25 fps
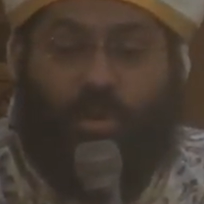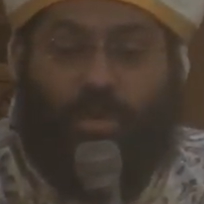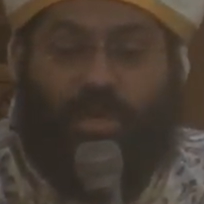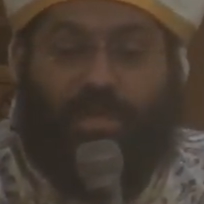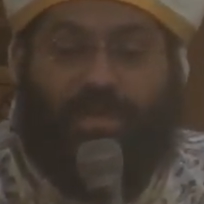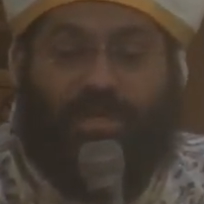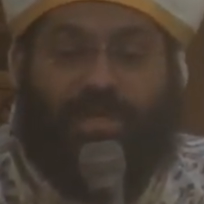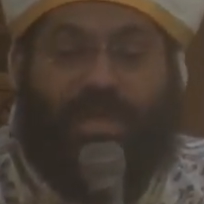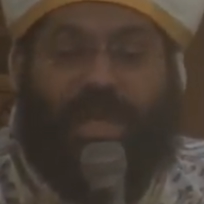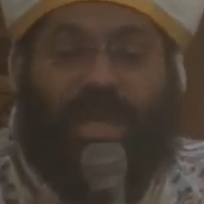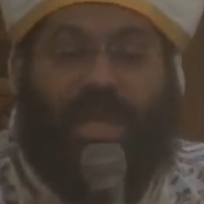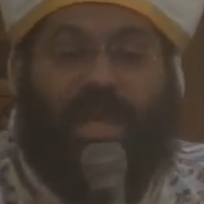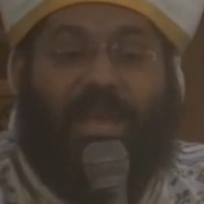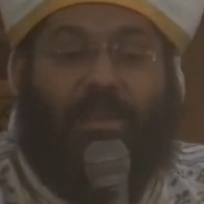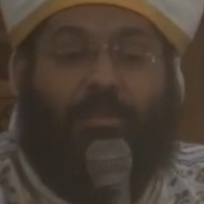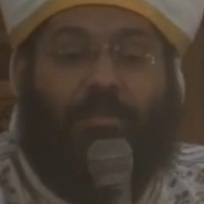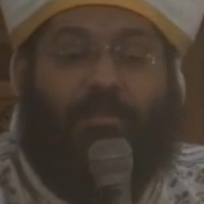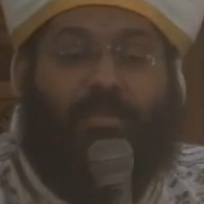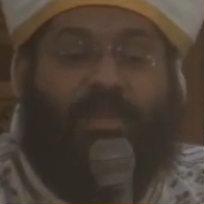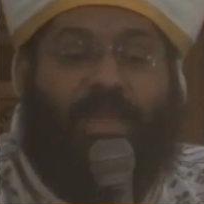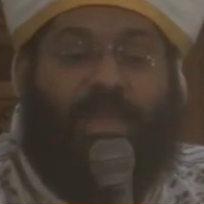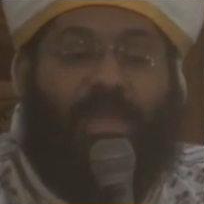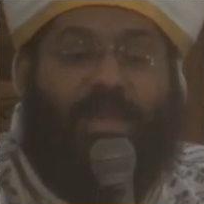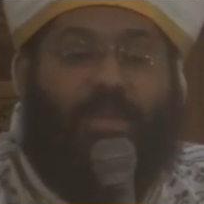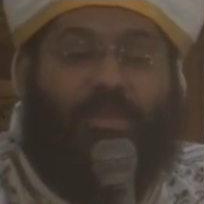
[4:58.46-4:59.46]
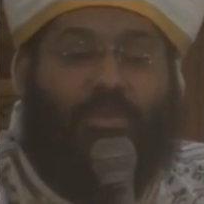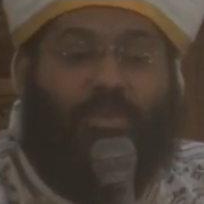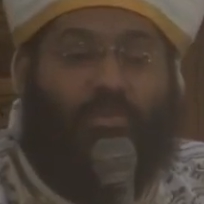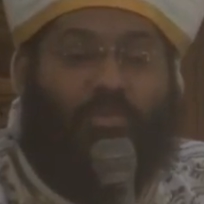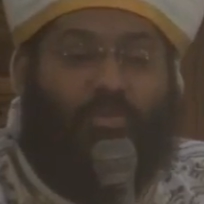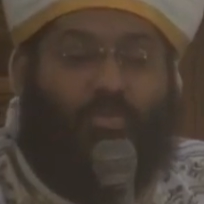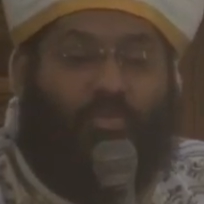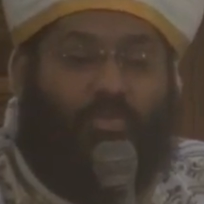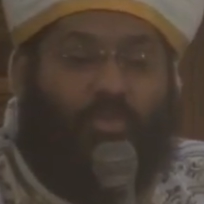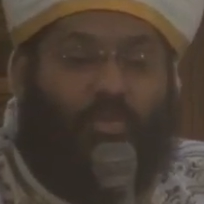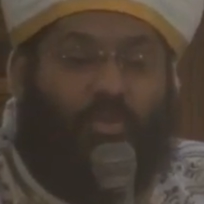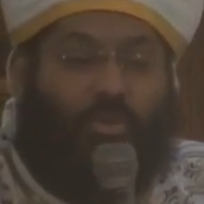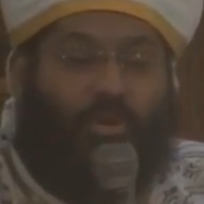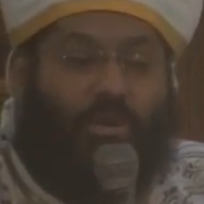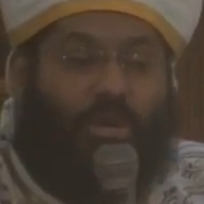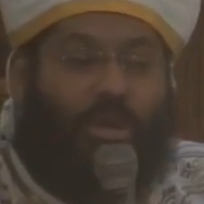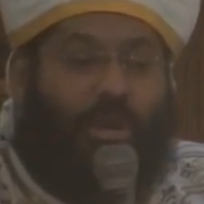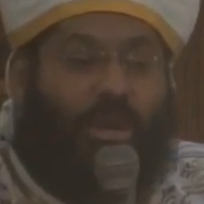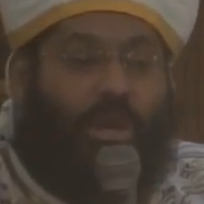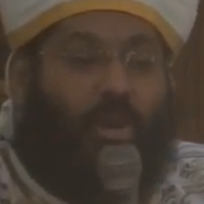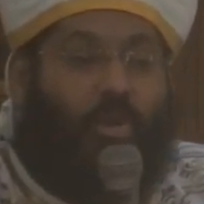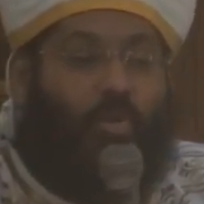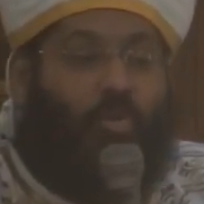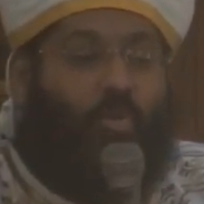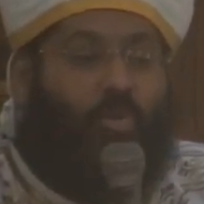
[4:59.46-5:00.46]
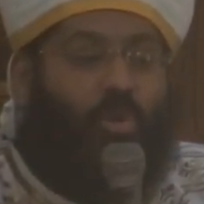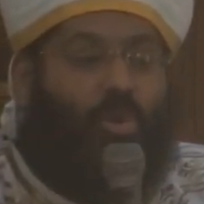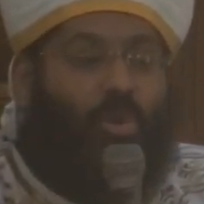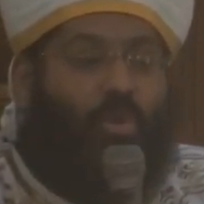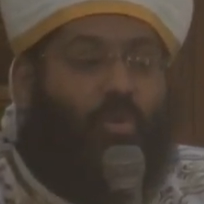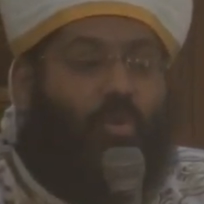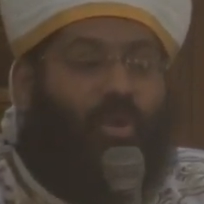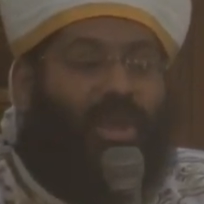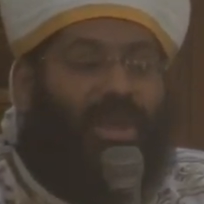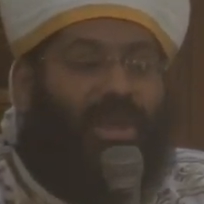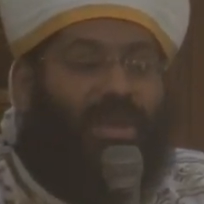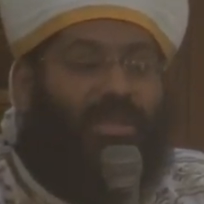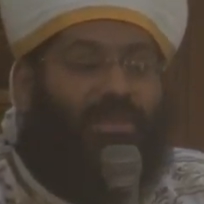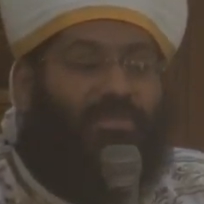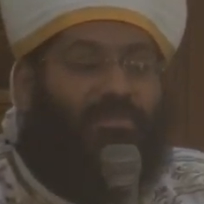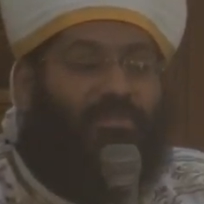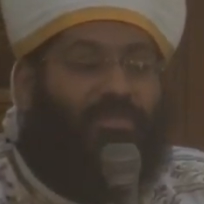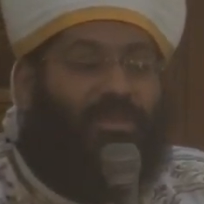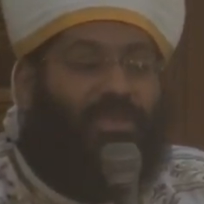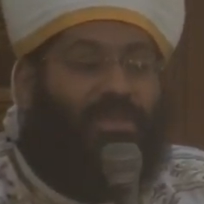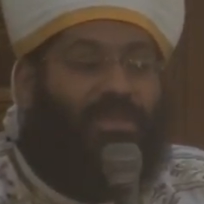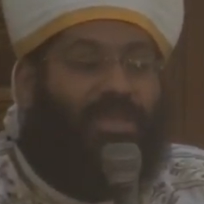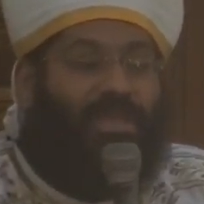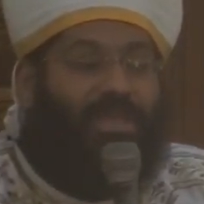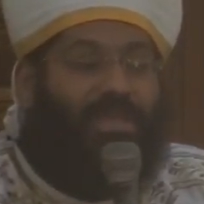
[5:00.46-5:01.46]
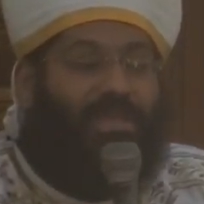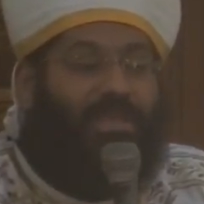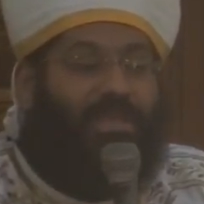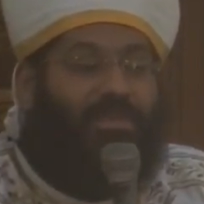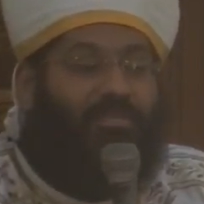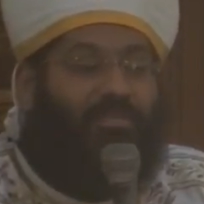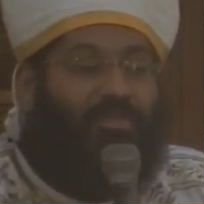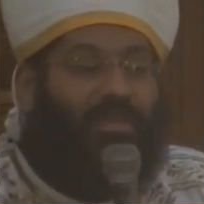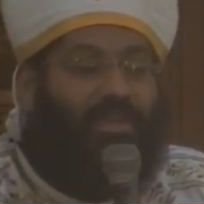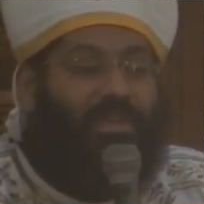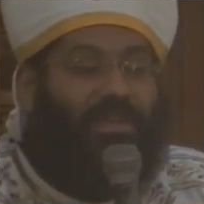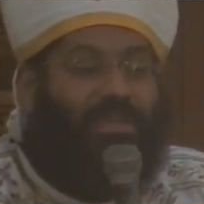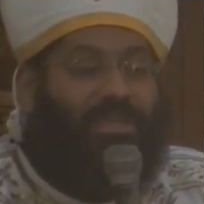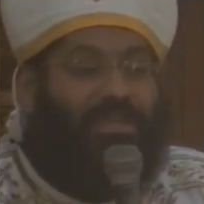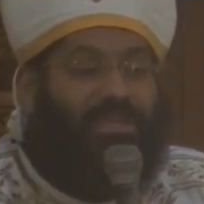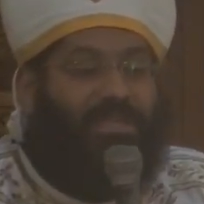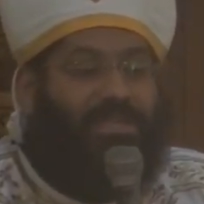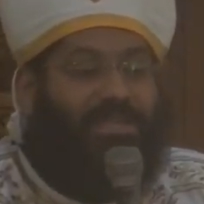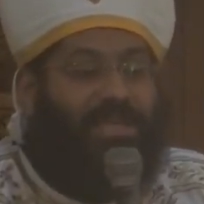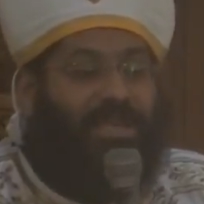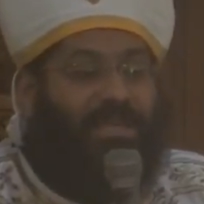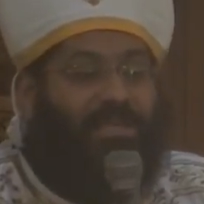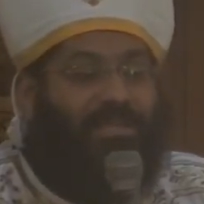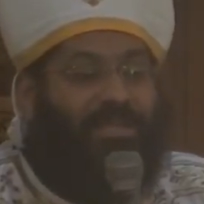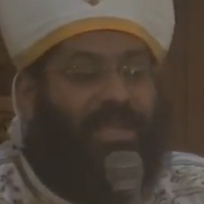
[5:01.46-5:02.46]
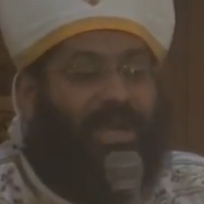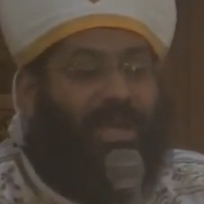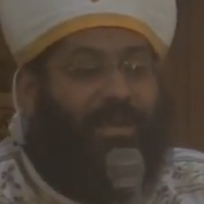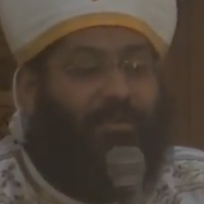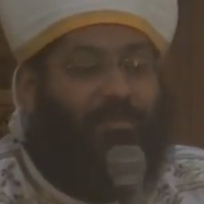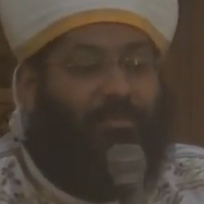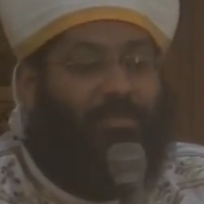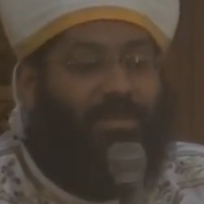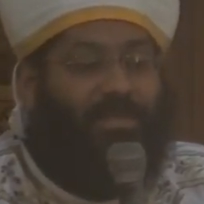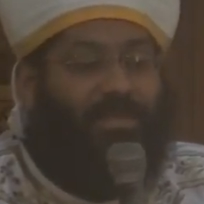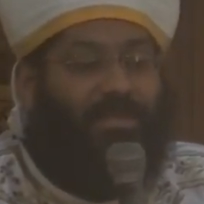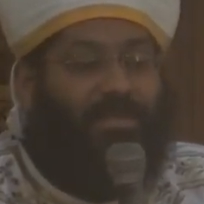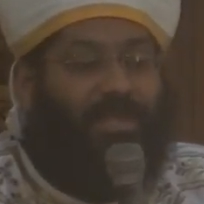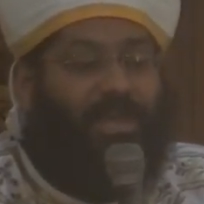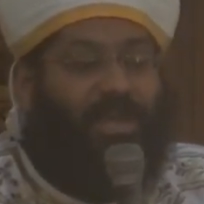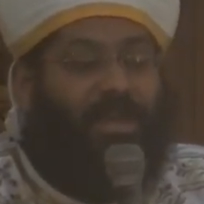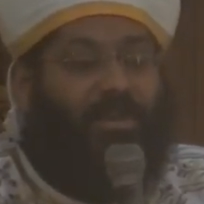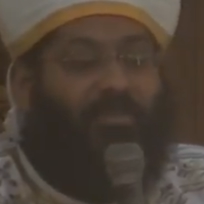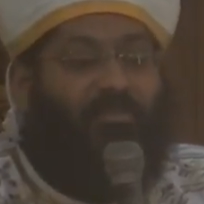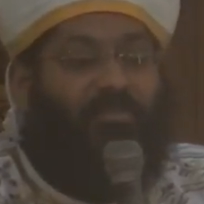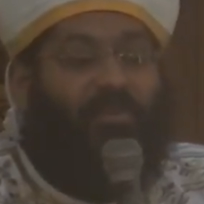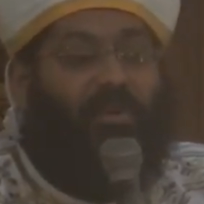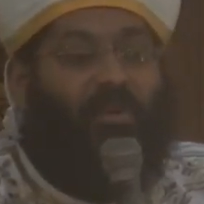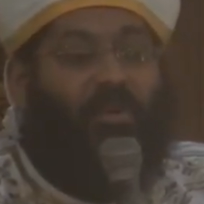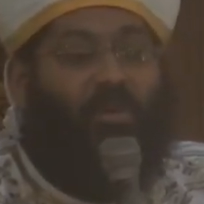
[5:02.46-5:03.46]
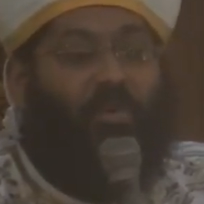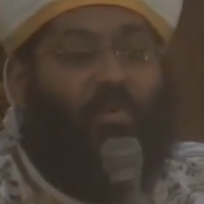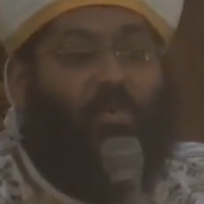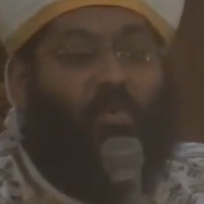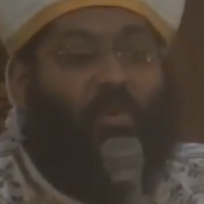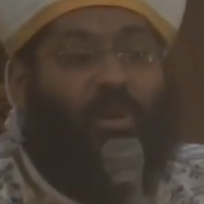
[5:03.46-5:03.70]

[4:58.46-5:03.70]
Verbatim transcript: يا ابناء النور كل واحد فينا هنا في الكنيسه اتعمد فهو